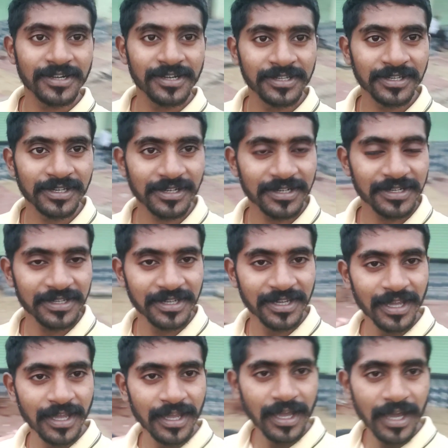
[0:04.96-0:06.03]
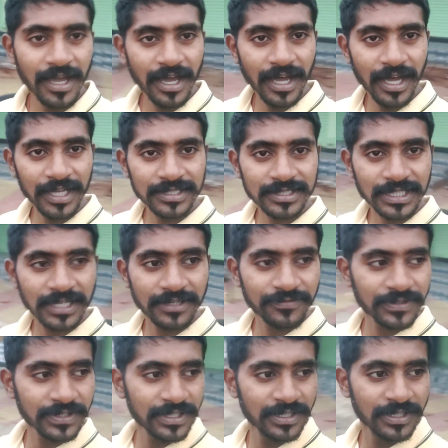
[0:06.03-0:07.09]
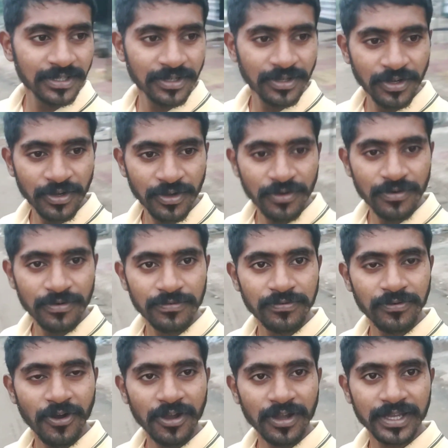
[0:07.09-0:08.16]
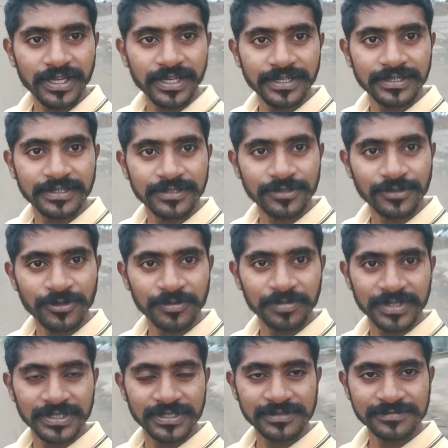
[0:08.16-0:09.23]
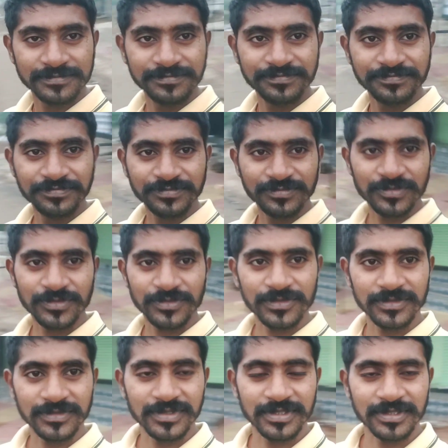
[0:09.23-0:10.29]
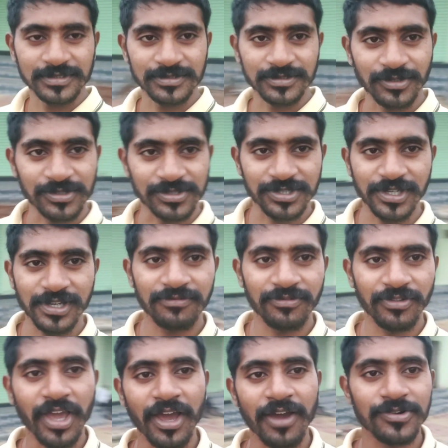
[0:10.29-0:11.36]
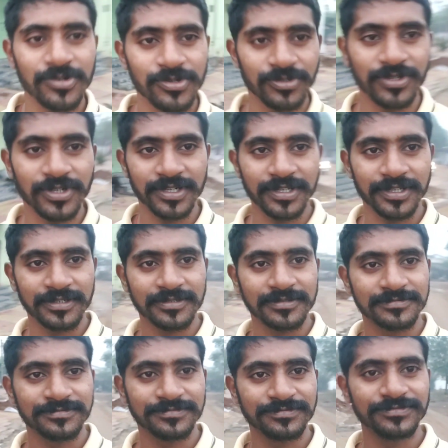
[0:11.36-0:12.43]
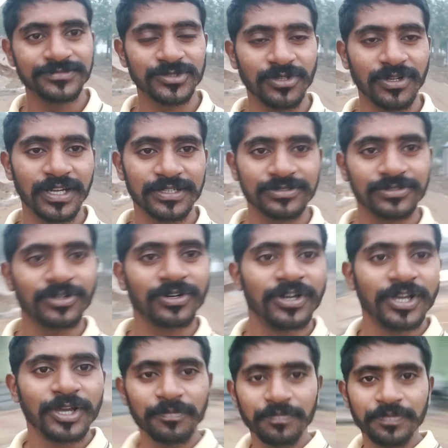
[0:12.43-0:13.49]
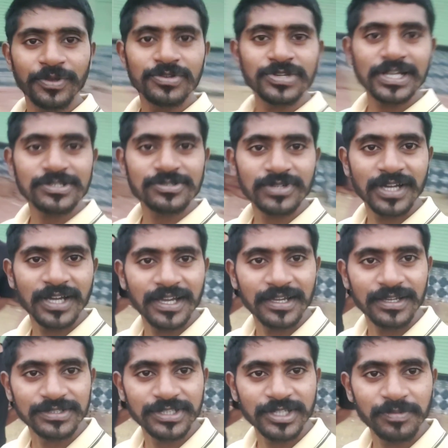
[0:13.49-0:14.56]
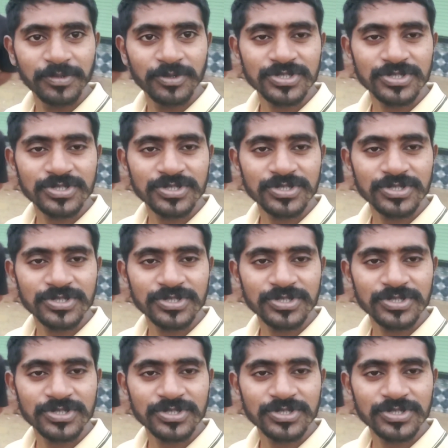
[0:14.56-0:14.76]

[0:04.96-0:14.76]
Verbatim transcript: हैं रनिंग करने आज काफ़ी फॉग है रोड पर सो स्टिल वी हैव टू डू रनिंग तो लेट्स गो पीयूष आ चुका है सिर्फ